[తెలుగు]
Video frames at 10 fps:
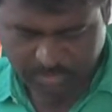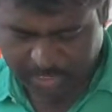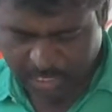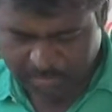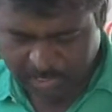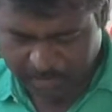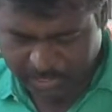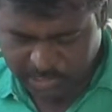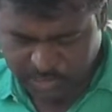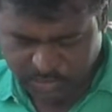మనల్ని మనం
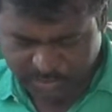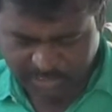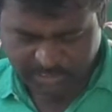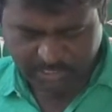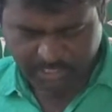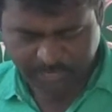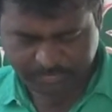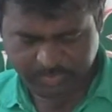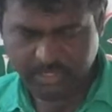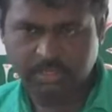పరీక్షించే రీతిగా
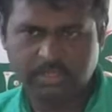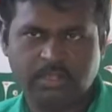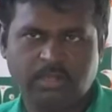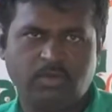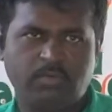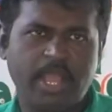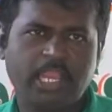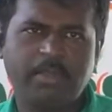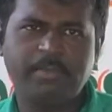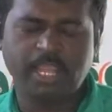
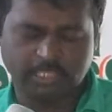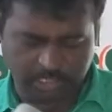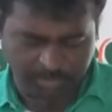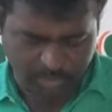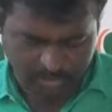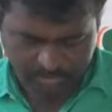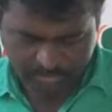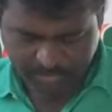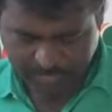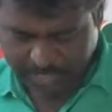వాక్యమైన అర్థంలో
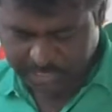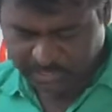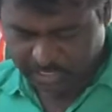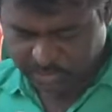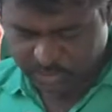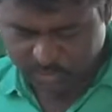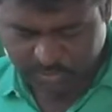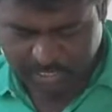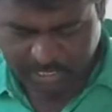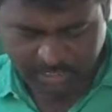పరిశీలన
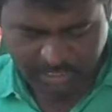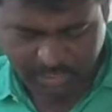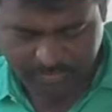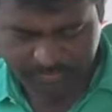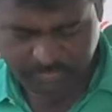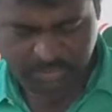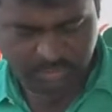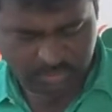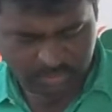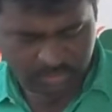చేసుకోవడానికి
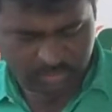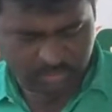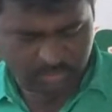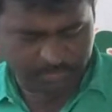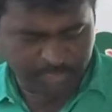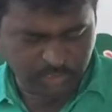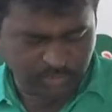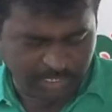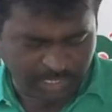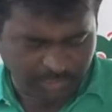
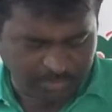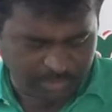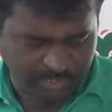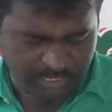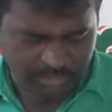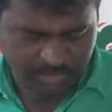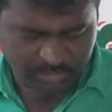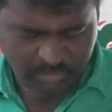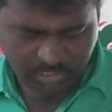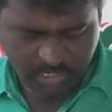పరిశుద్ధ గ్రంథం నుండి
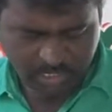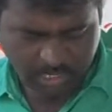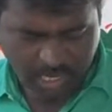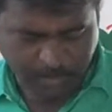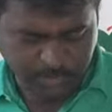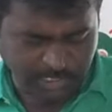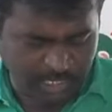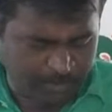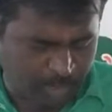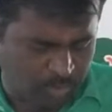
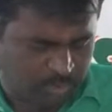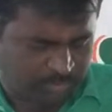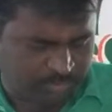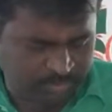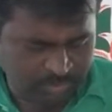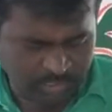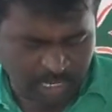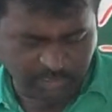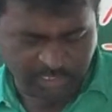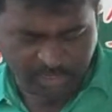అపసరైన పౌలు
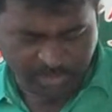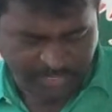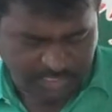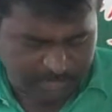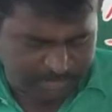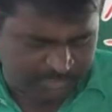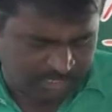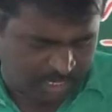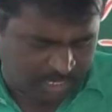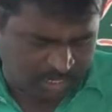గలతీలకు రాసిన
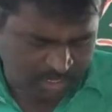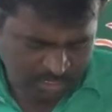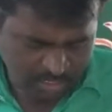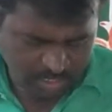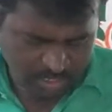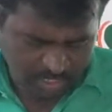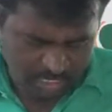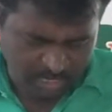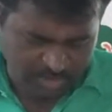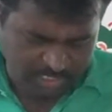పత్రిక రెండవ